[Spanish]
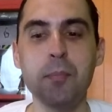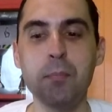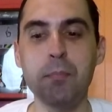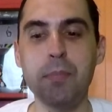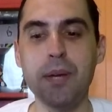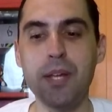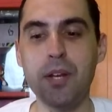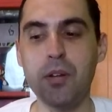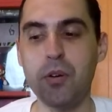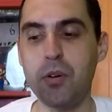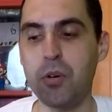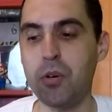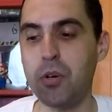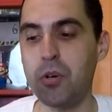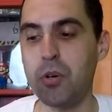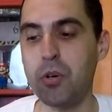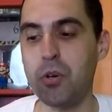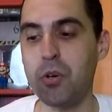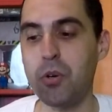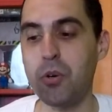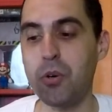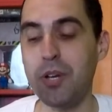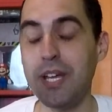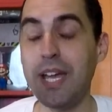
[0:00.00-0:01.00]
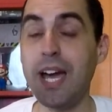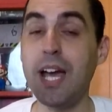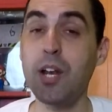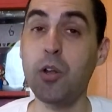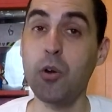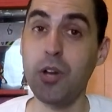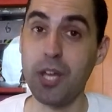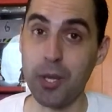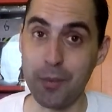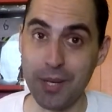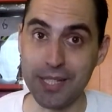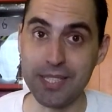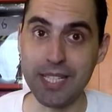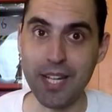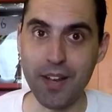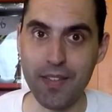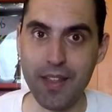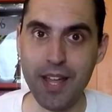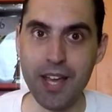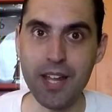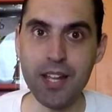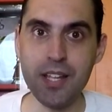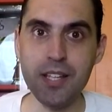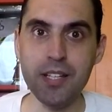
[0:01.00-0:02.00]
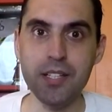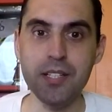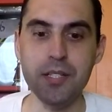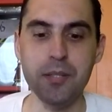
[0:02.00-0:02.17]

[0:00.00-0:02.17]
pero es algo que va a tardar.